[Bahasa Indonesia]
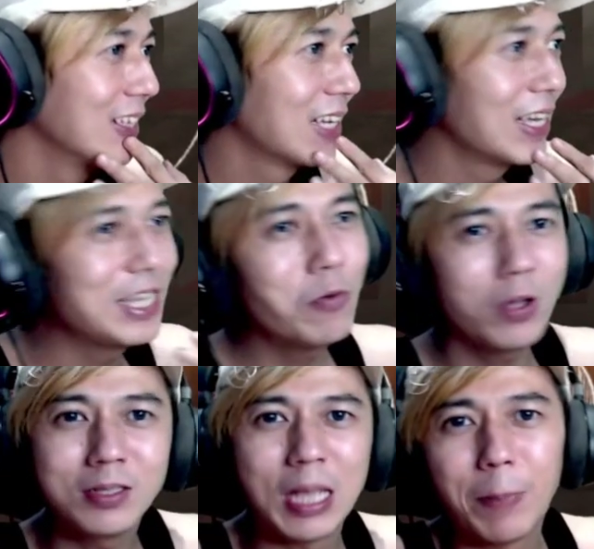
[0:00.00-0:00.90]
Kayaknya gue
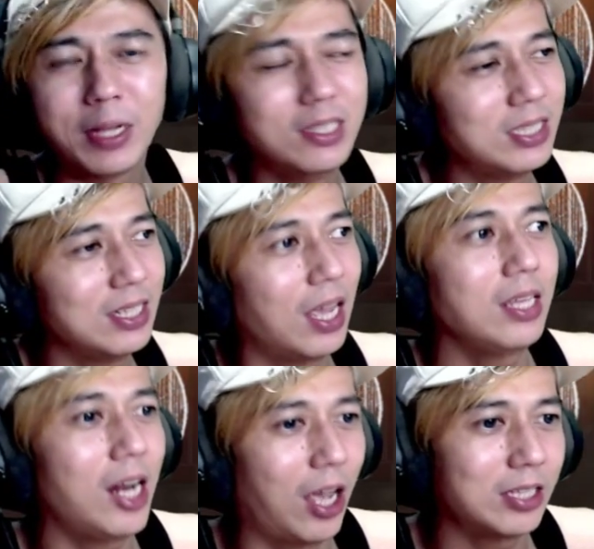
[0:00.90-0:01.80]
sampai di sini
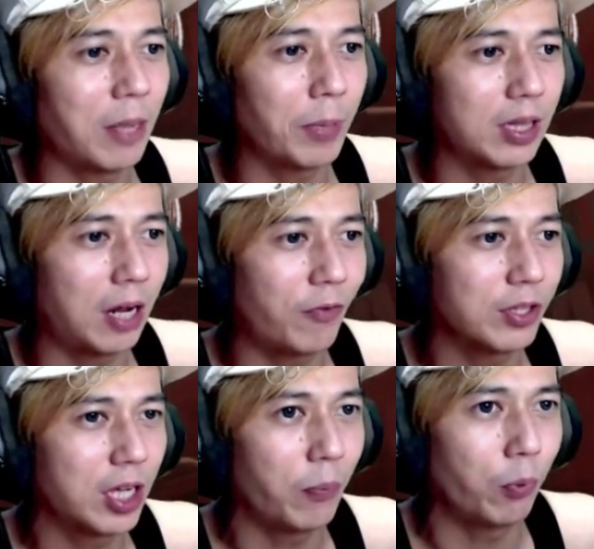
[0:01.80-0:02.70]
aja lah ya, sampai level 30